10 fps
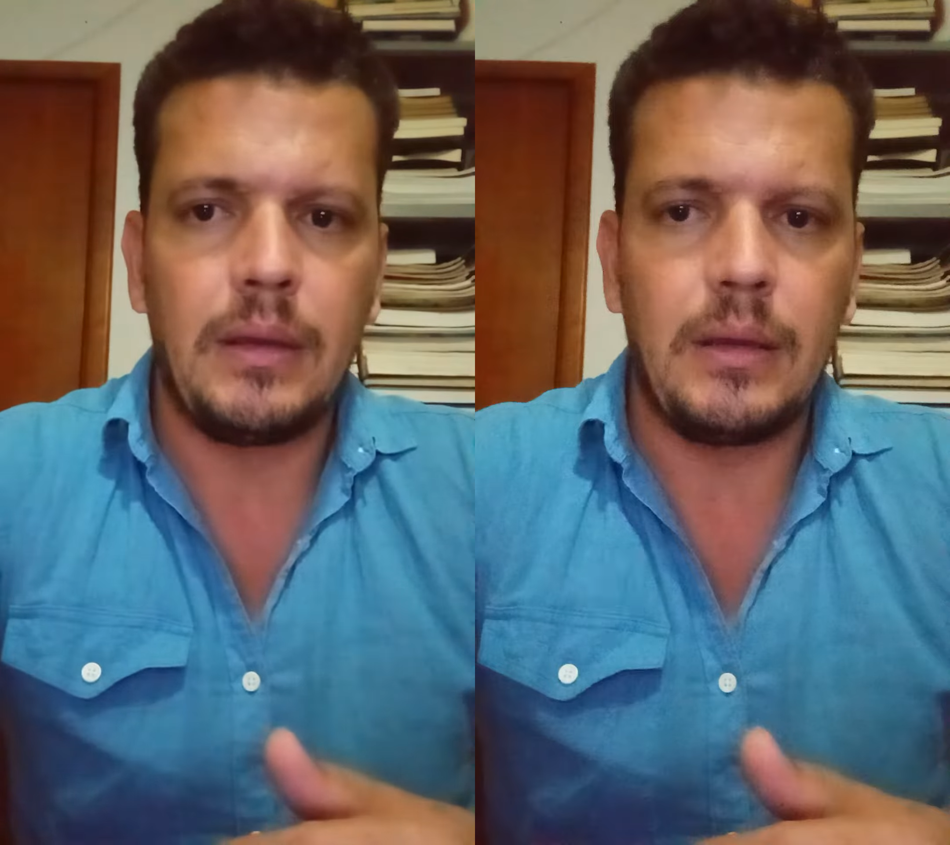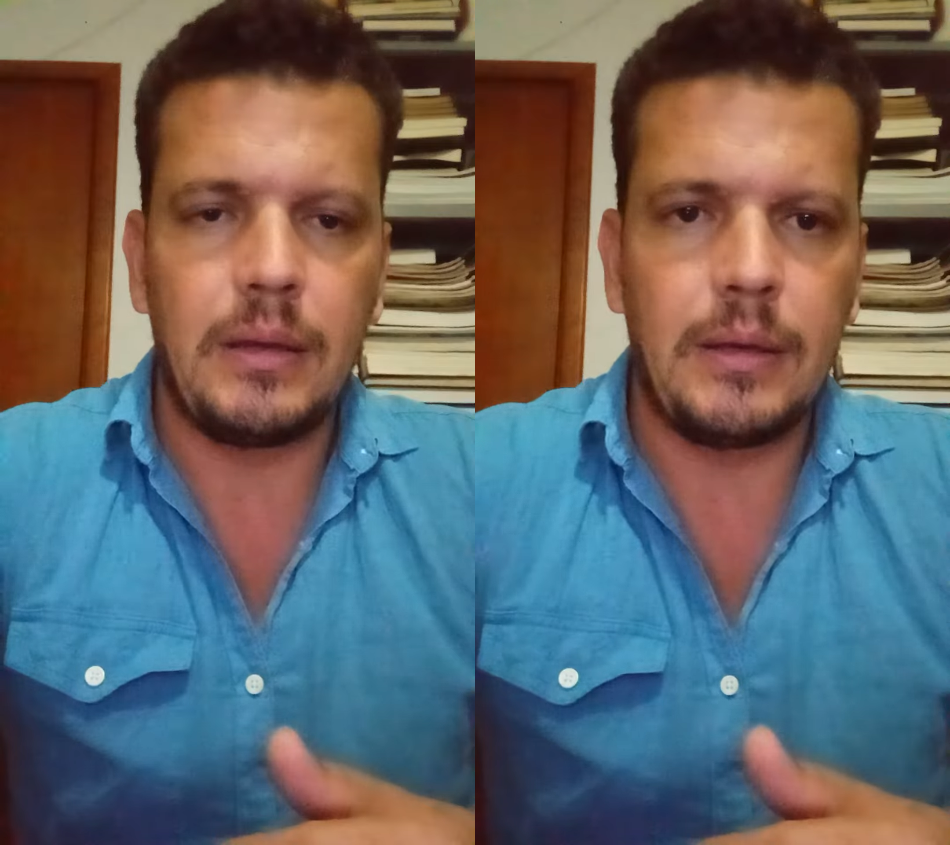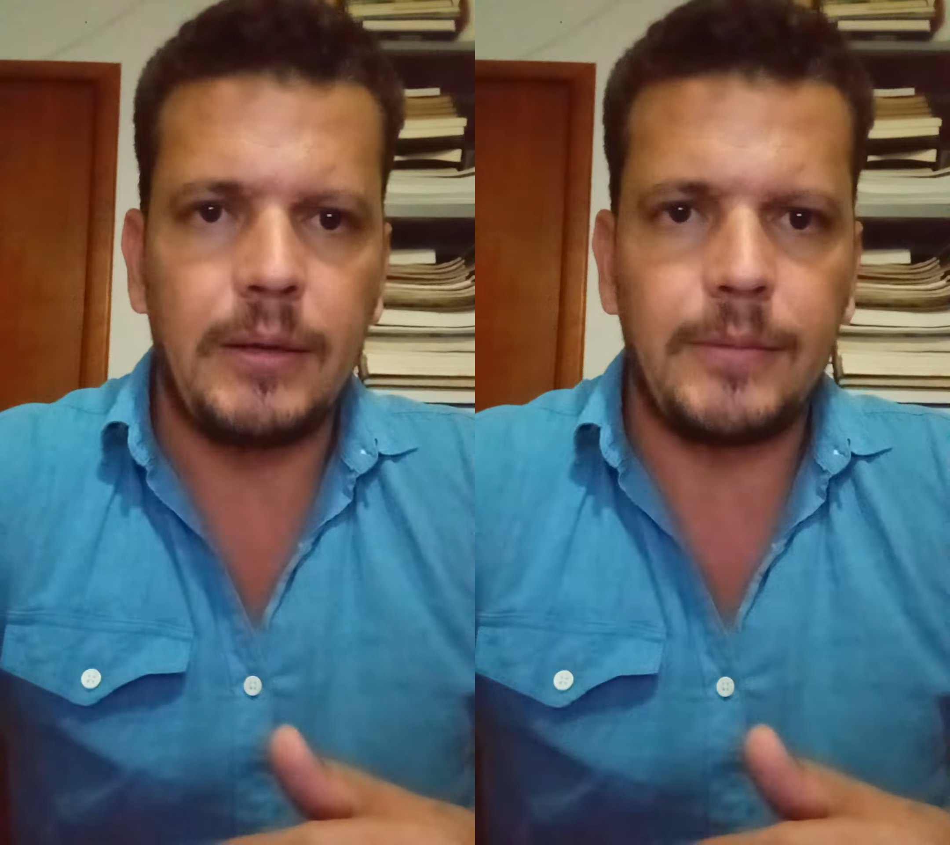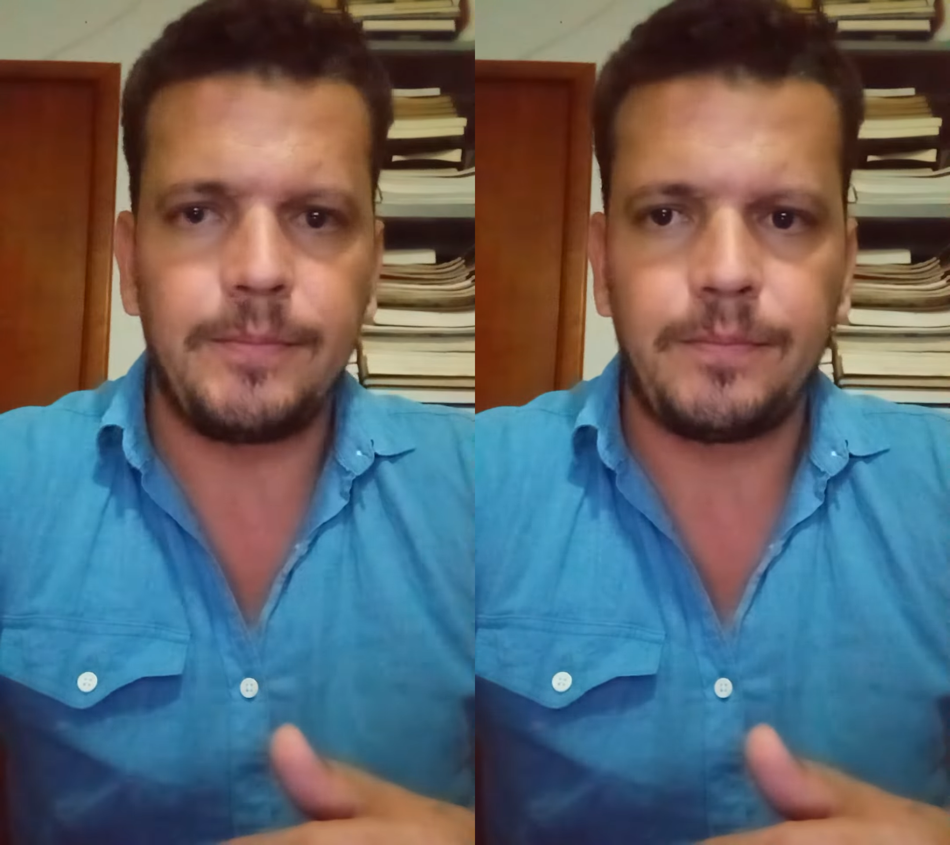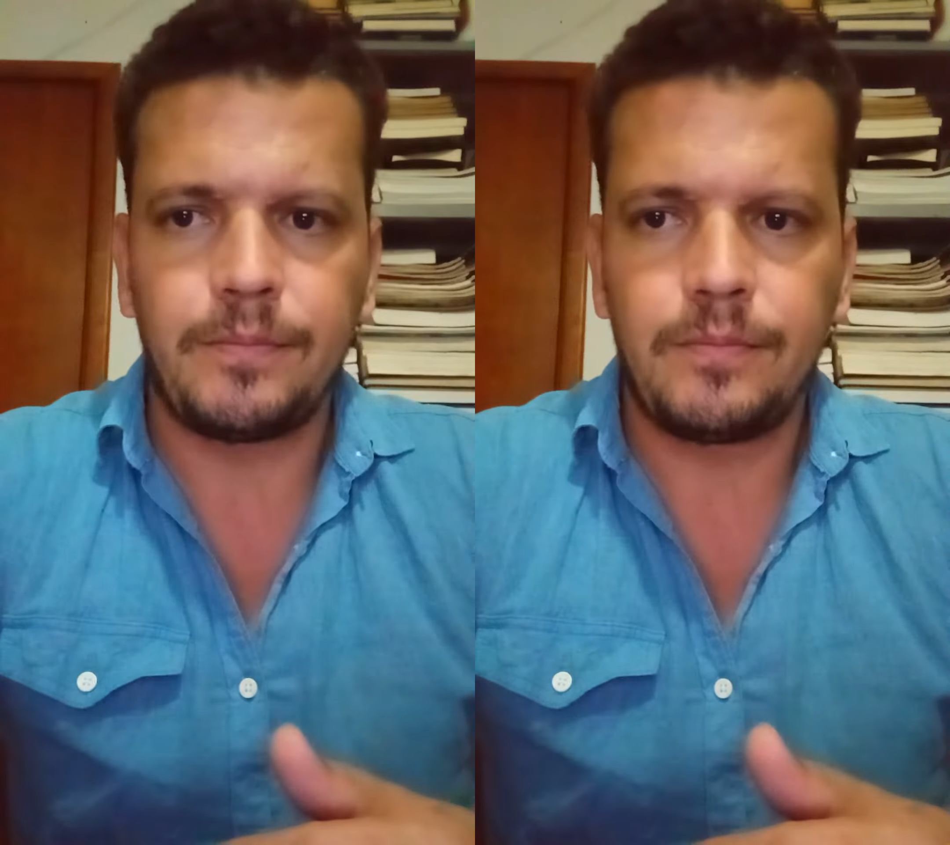É,
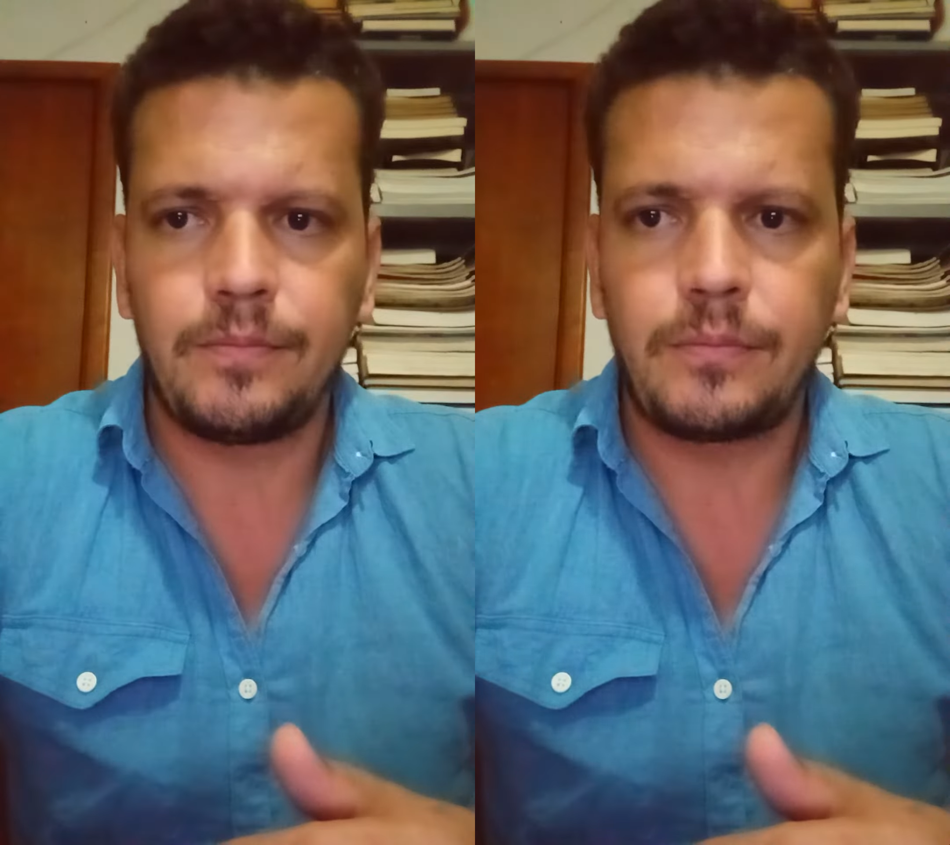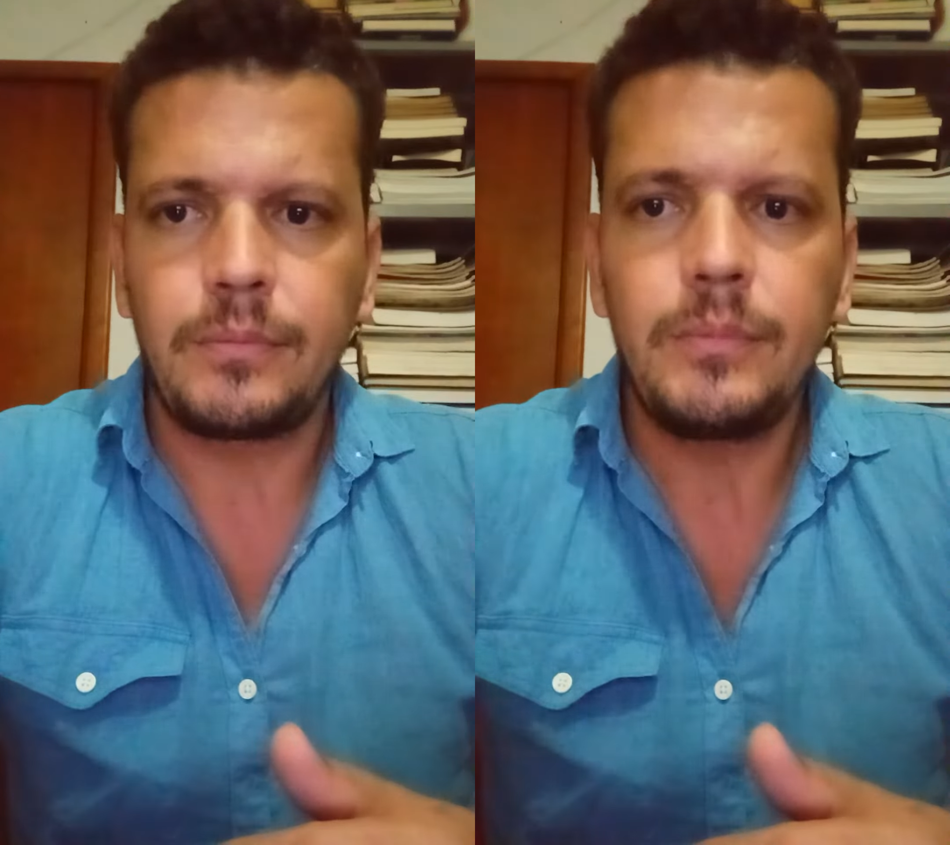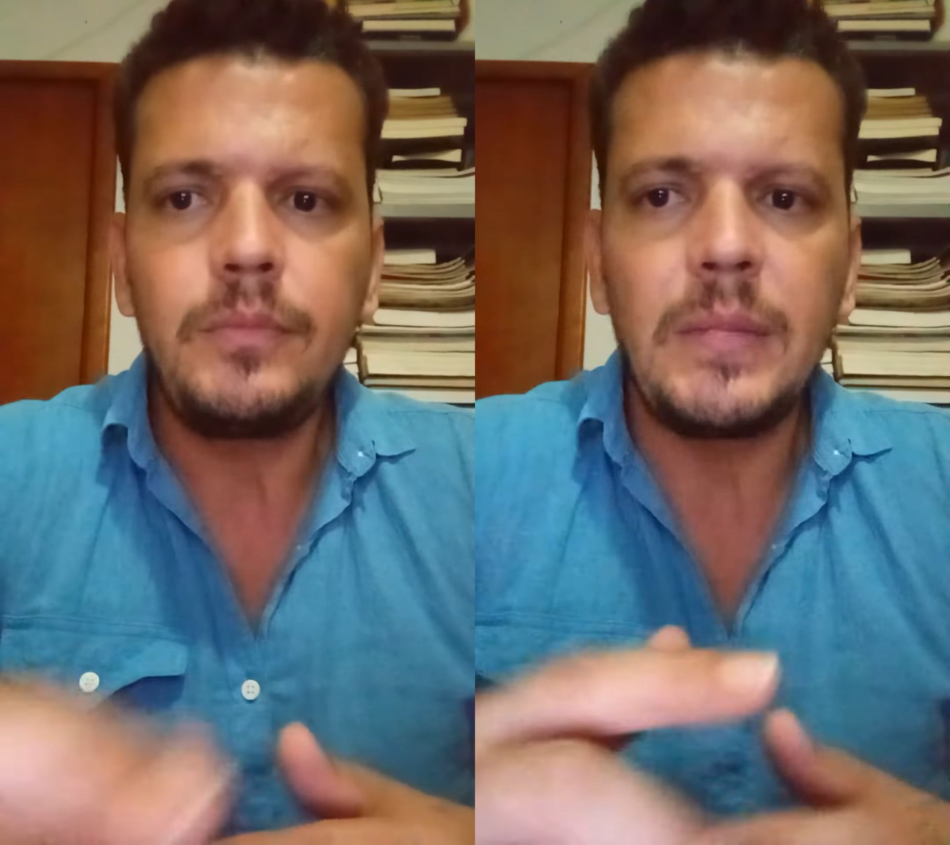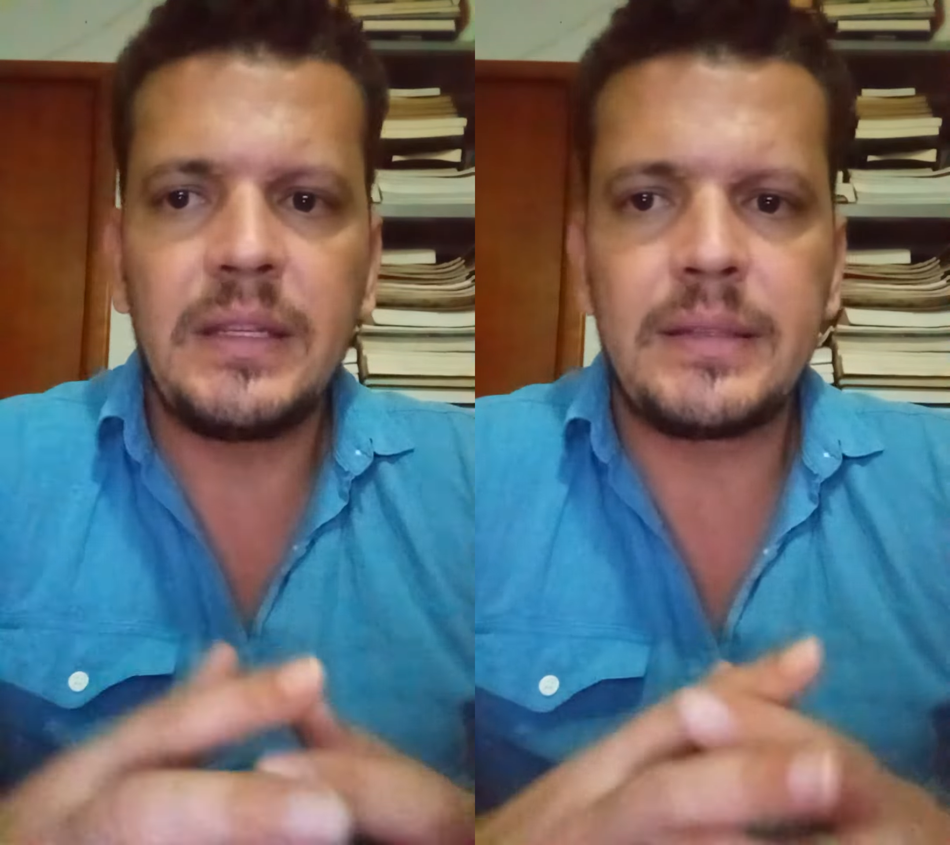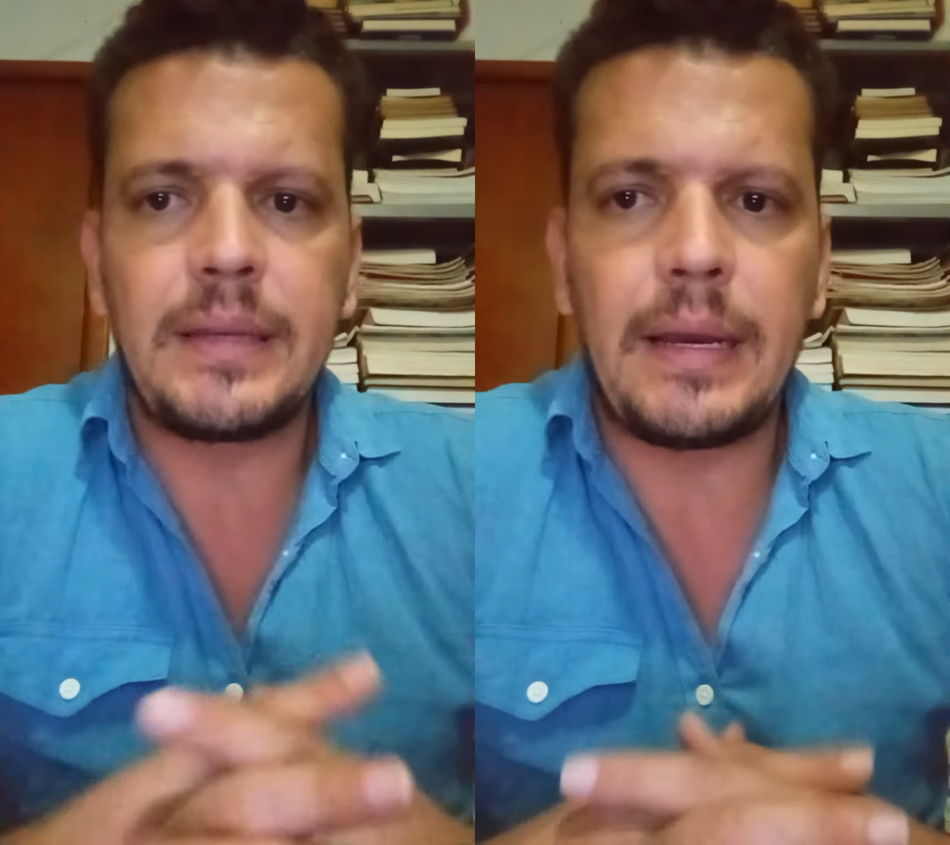
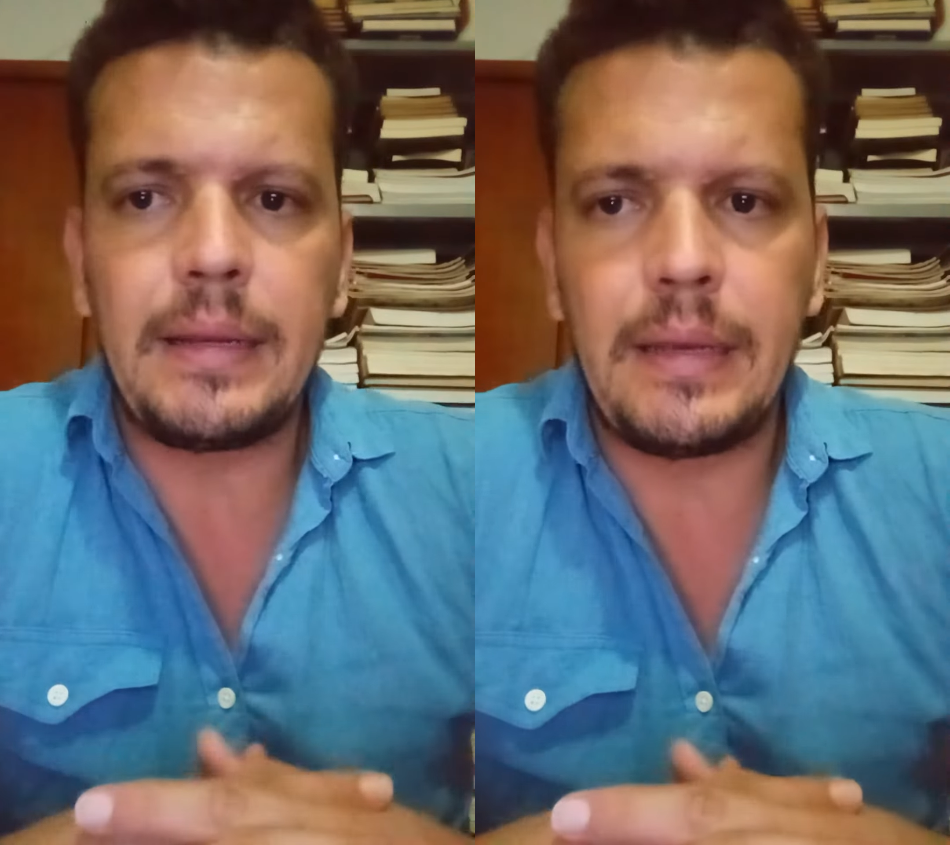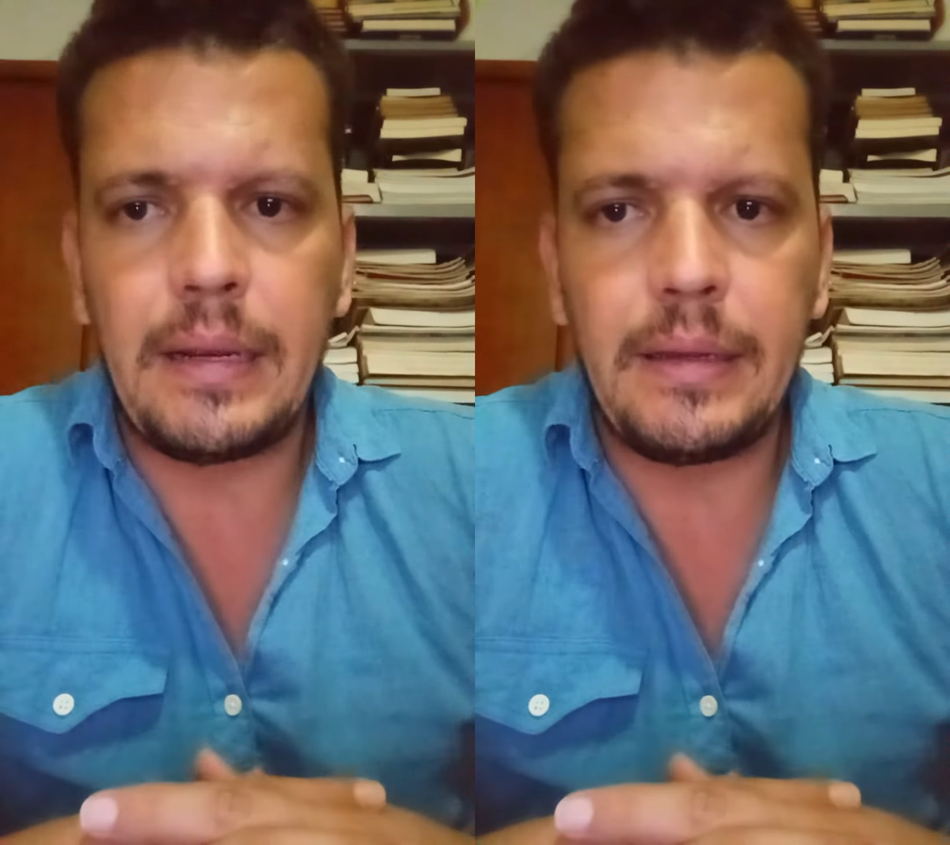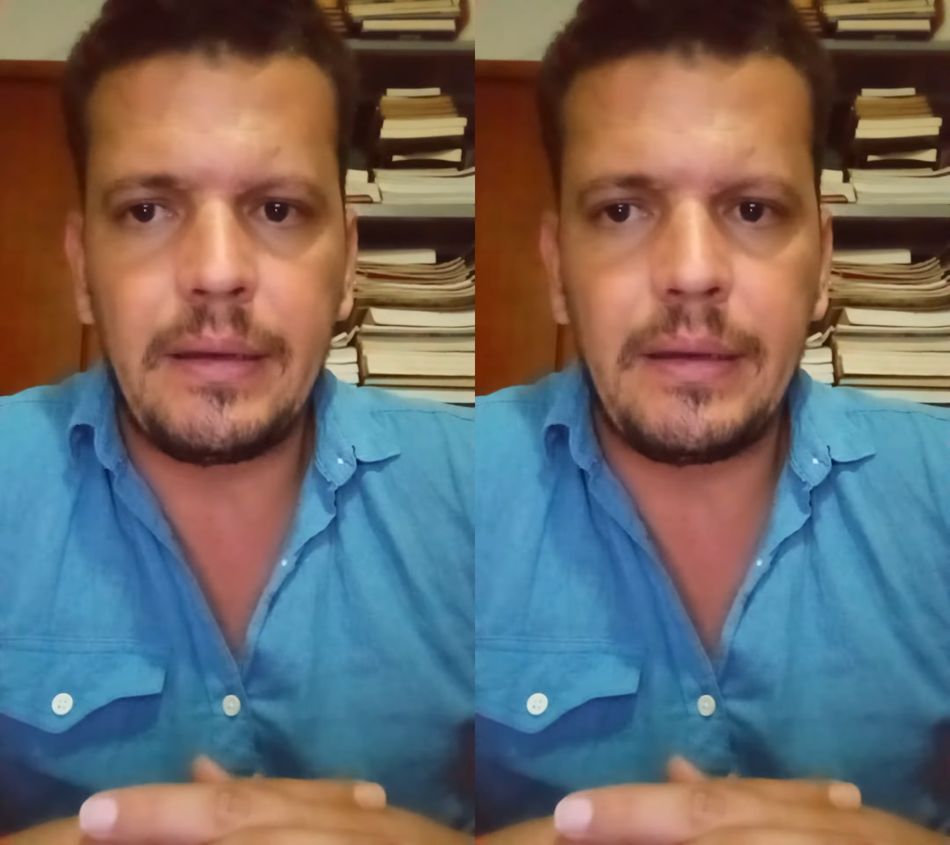escala ela